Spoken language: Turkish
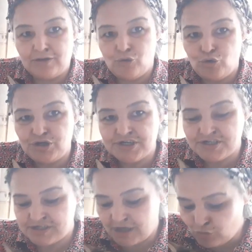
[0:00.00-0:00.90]

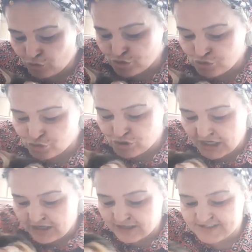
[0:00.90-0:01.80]
Oynaşırken,
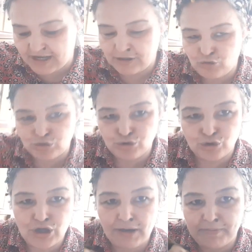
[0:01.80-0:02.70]
koştururken kazayla
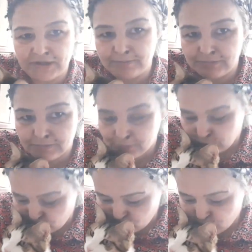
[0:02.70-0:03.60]
oluyor. Ne yapalım?
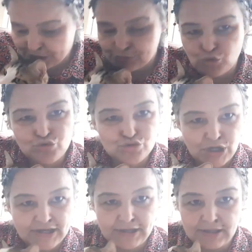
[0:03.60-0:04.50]
9
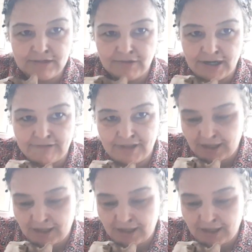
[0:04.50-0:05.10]
tane kedi var evde